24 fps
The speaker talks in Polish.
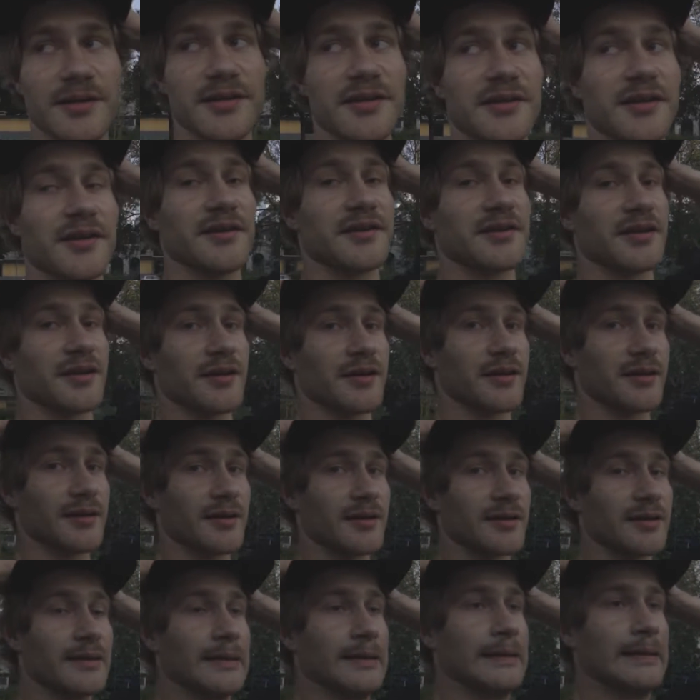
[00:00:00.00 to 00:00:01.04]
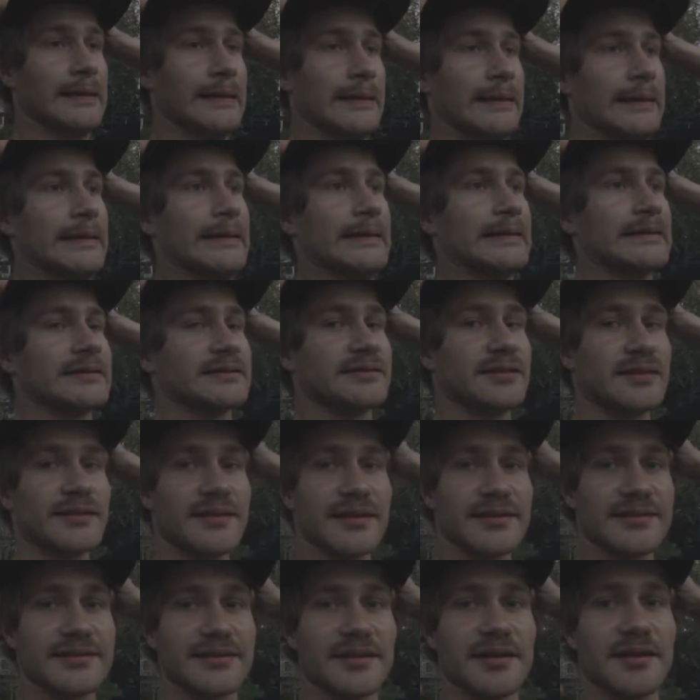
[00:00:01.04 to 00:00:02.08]
dzisiejszy dzień
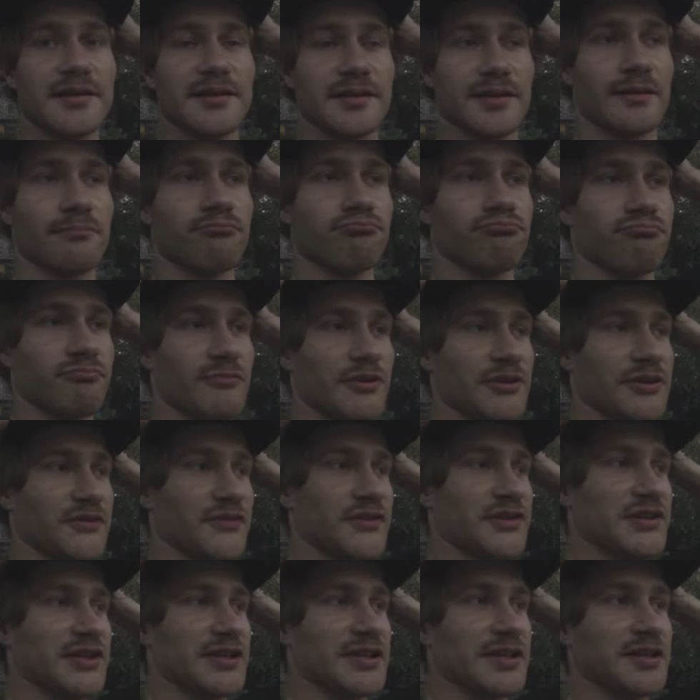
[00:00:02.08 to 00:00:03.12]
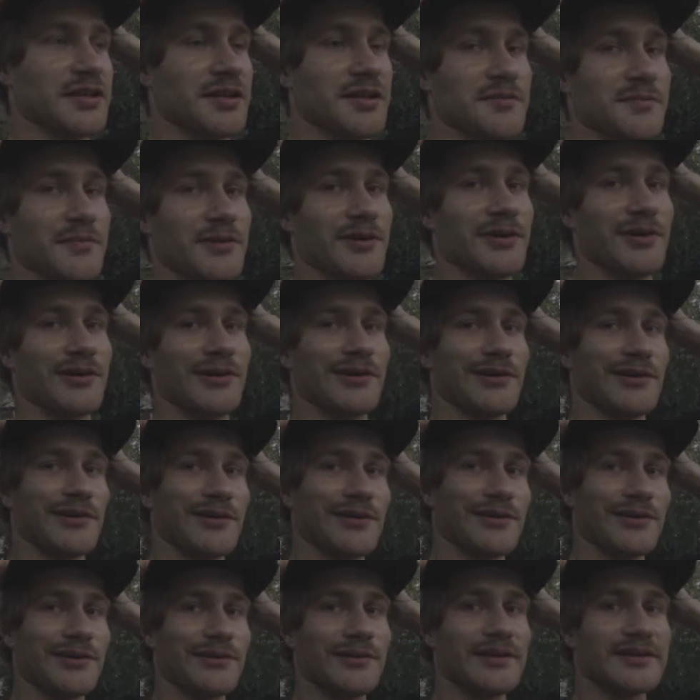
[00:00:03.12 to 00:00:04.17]
na streetie. Oczywiście zaczęliśmy
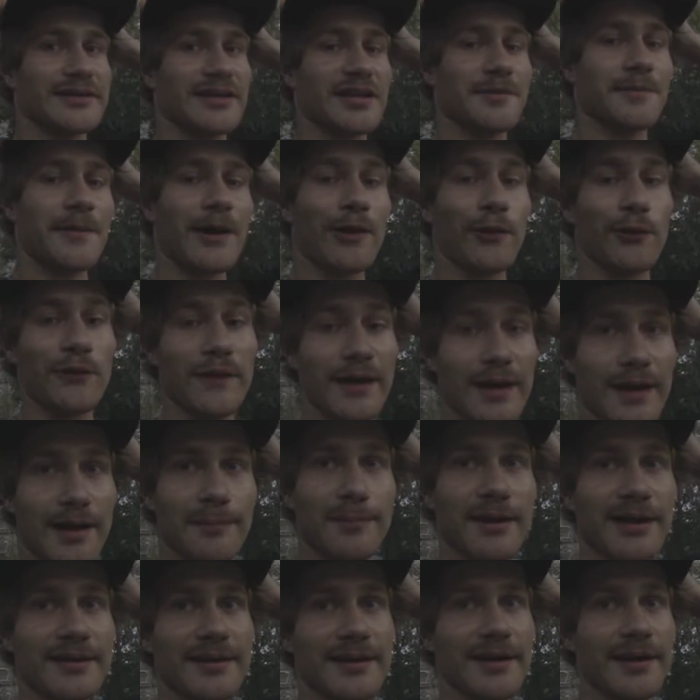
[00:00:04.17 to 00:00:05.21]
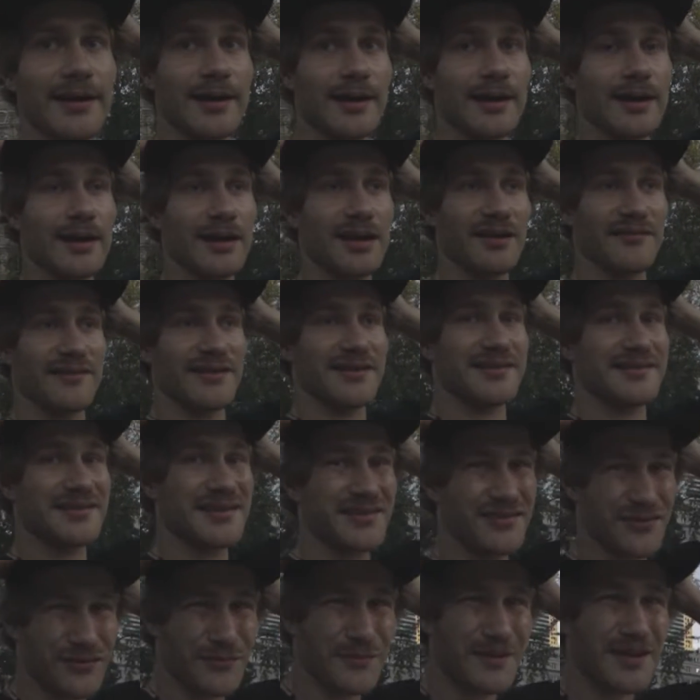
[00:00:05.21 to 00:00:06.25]
go z skateparku na kabatach, ale więcej
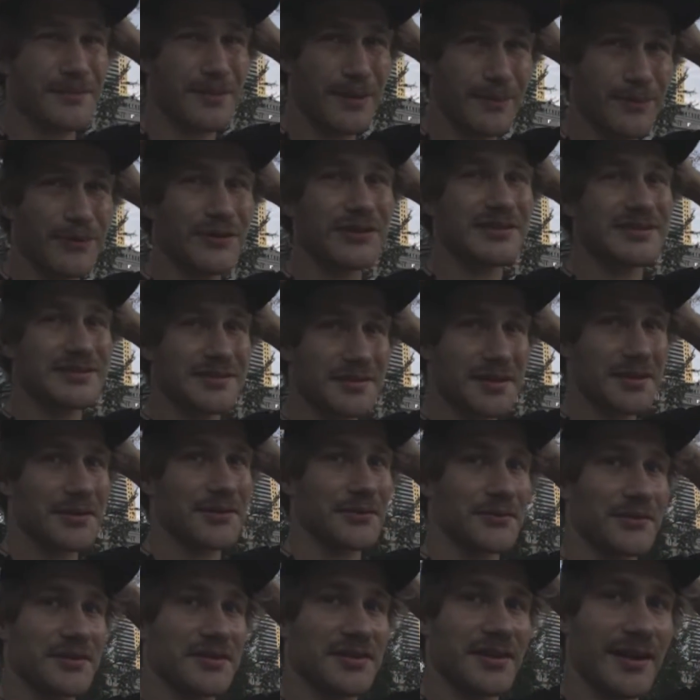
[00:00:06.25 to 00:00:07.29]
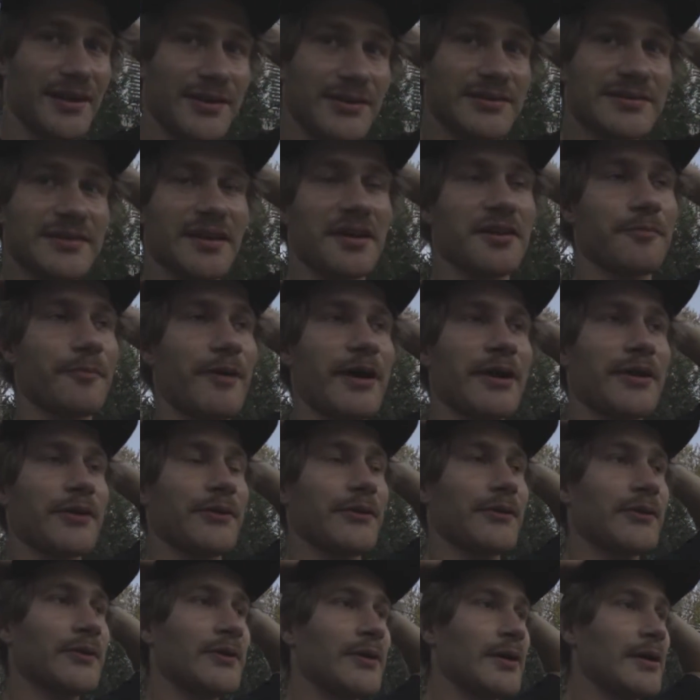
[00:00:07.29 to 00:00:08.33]
w sumie chyba było streetu niż tego
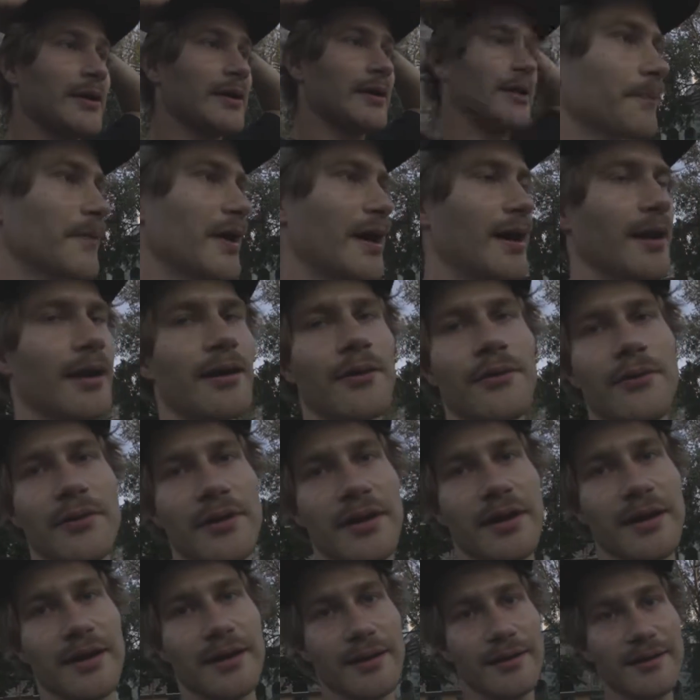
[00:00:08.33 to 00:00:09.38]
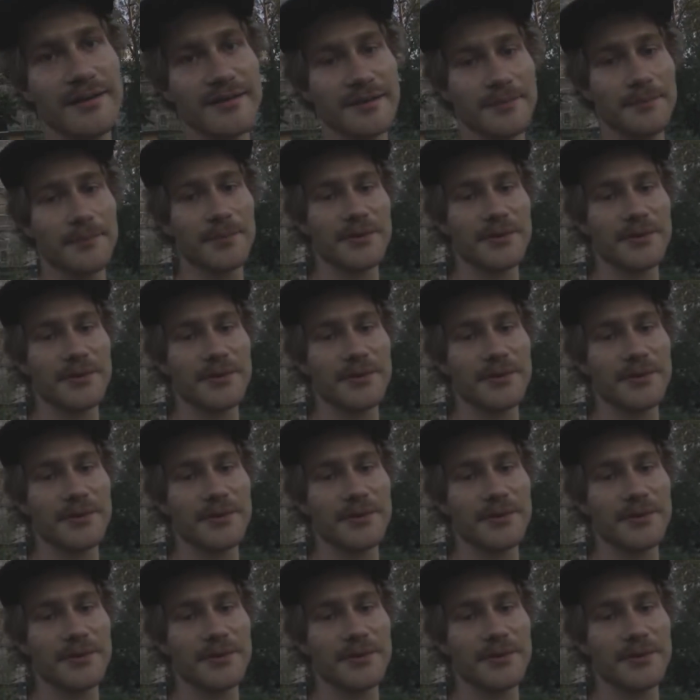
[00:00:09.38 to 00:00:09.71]
skateparku. No ale ogólnie jestem